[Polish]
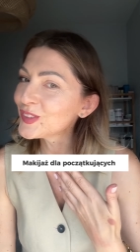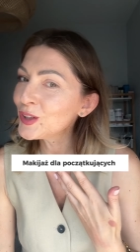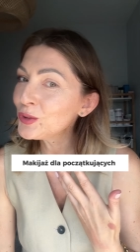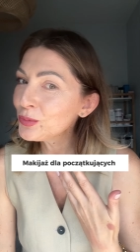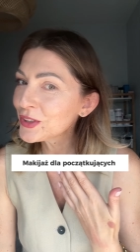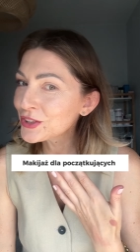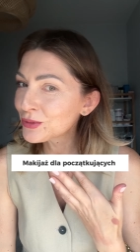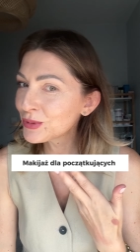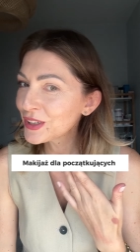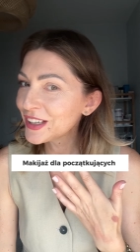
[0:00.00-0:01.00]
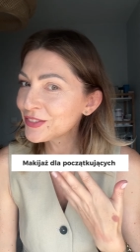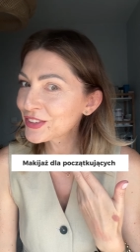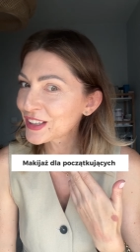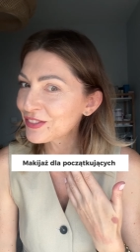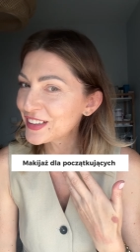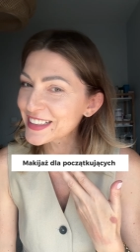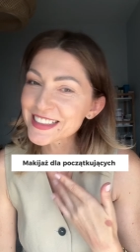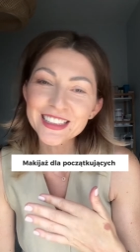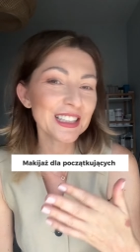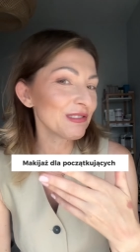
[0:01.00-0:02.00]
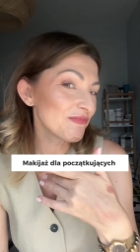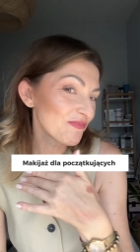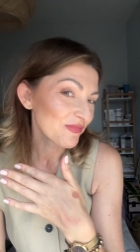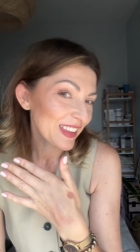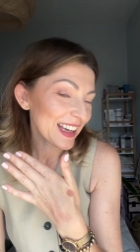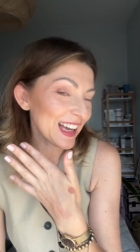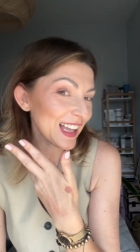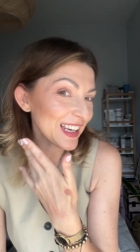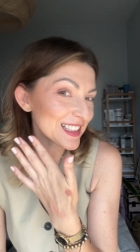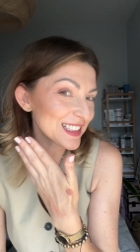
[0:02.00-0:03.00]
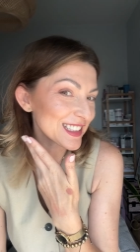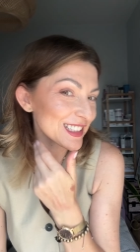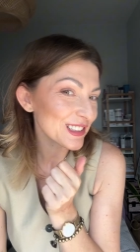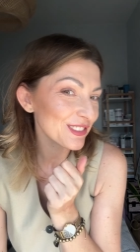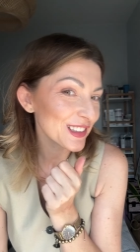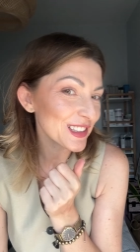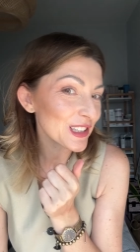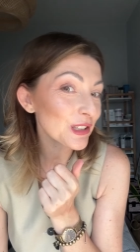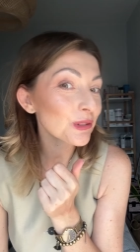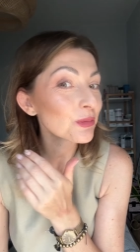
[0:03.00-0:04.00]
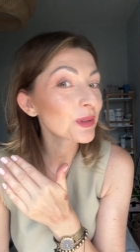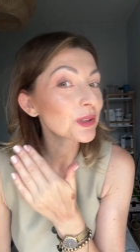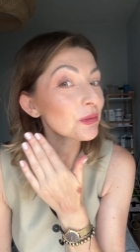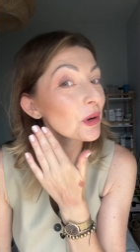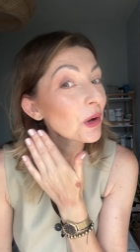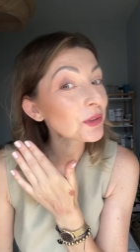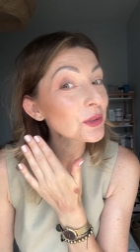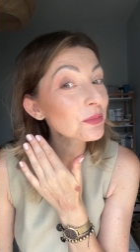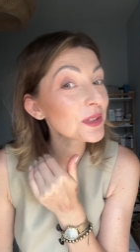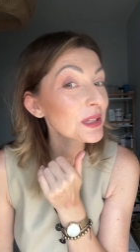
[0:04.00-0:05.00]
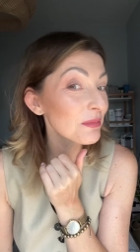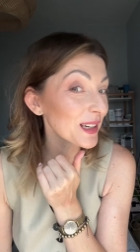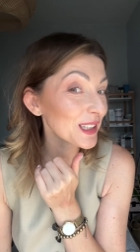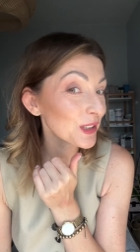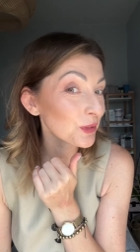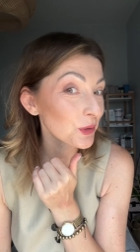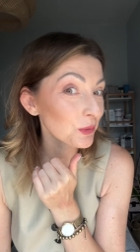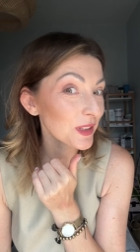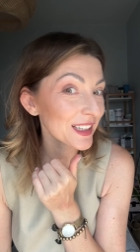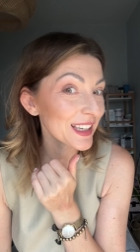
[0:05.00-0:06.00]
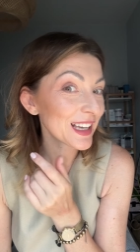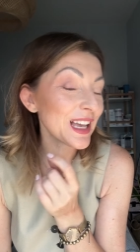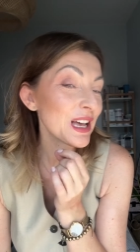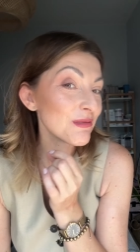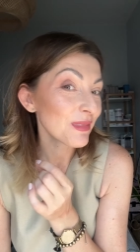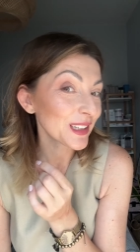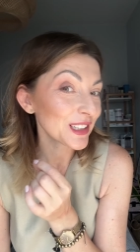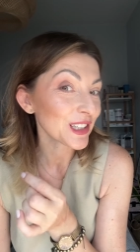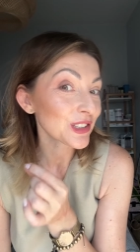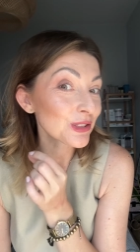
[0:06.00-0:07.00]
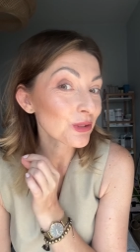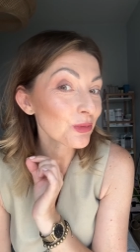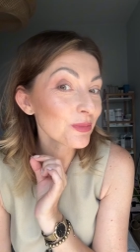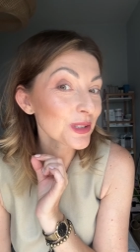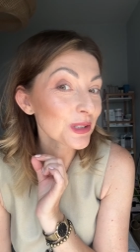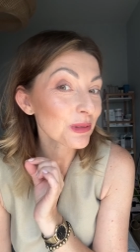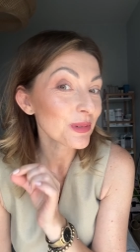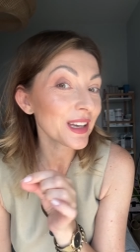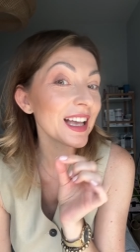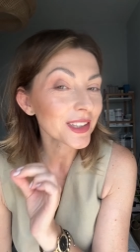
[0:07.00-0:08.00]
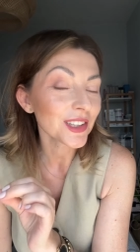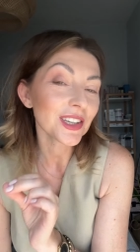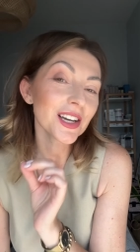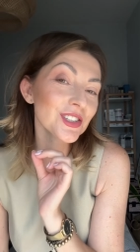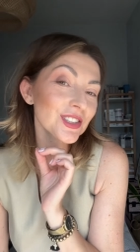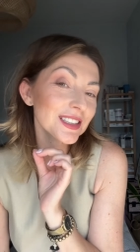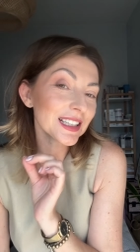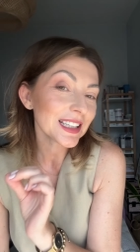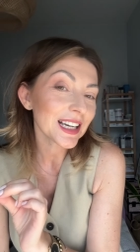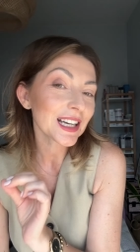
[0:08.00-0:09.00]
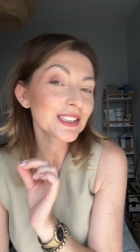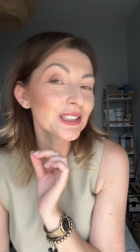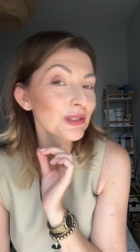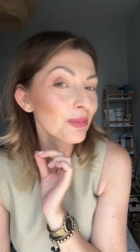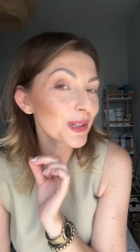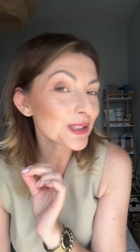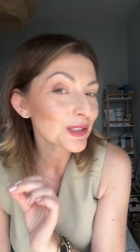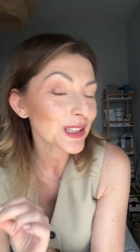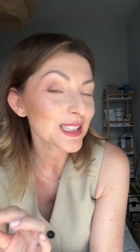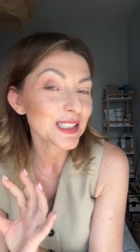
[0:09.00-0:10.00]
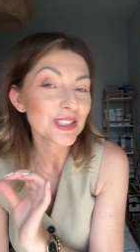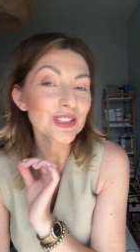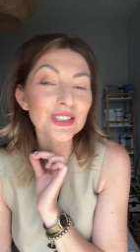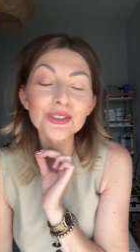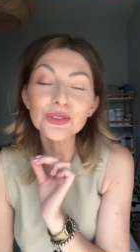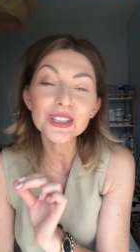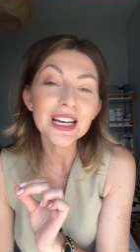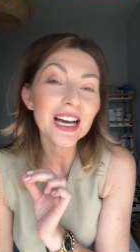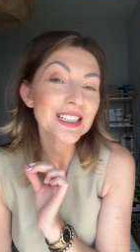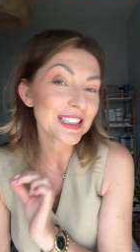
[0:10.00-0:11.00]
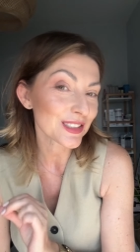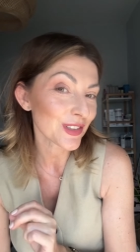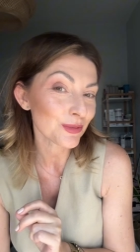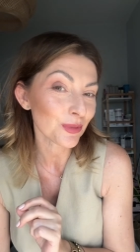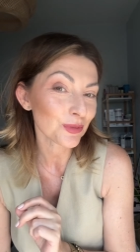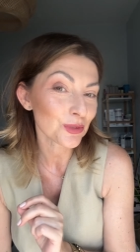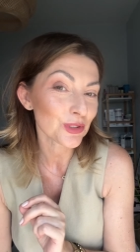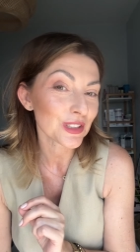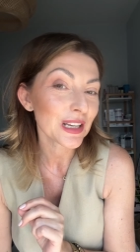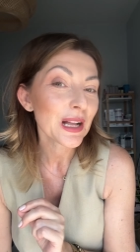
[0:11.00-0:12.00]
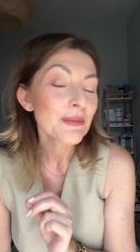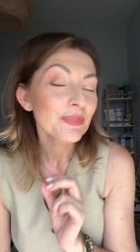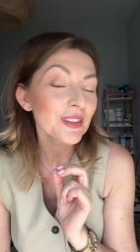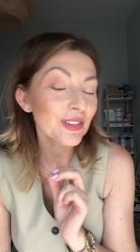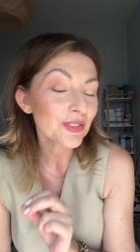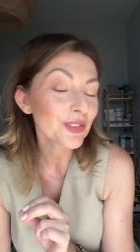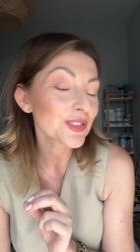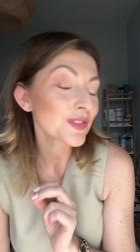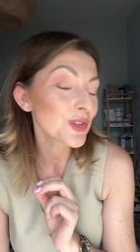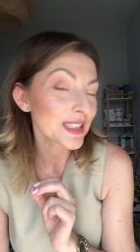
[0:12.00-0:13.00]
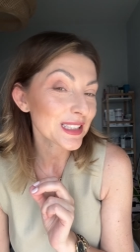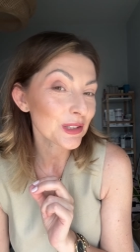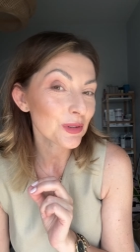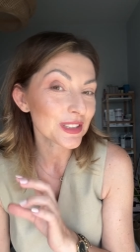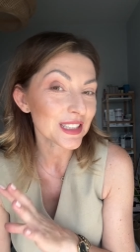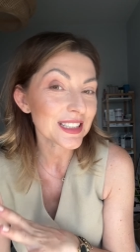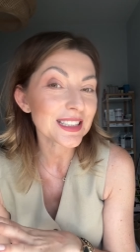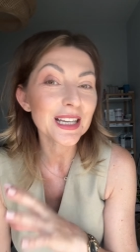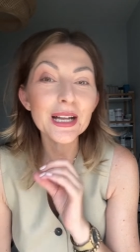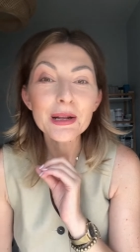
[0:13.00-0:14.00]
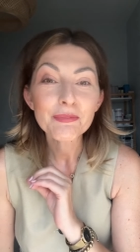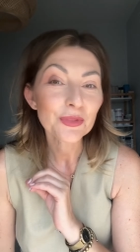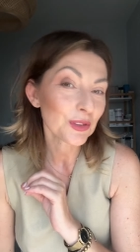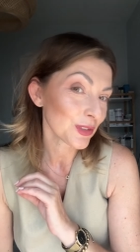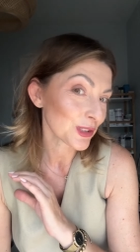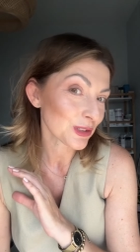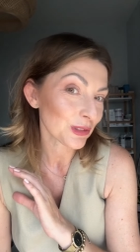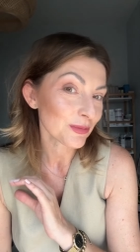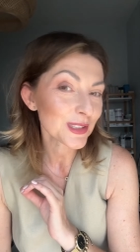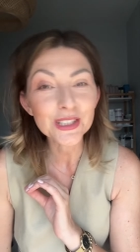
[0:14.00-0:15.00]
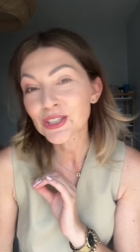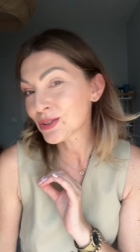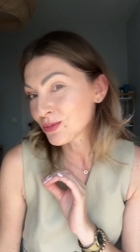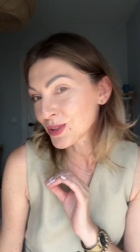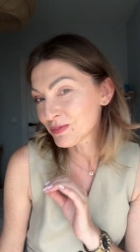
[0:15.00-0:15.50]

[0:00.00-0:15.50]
lubię siebie w tej wersji, ale zdecydowanie lubię tą odrobinę magii, którą daje makijaż. Zróbmy sobie makijaż delikatny, bardzo klasyczny, który każda z Was powtórzy we własnej łazience. No więc co, zacznijmy.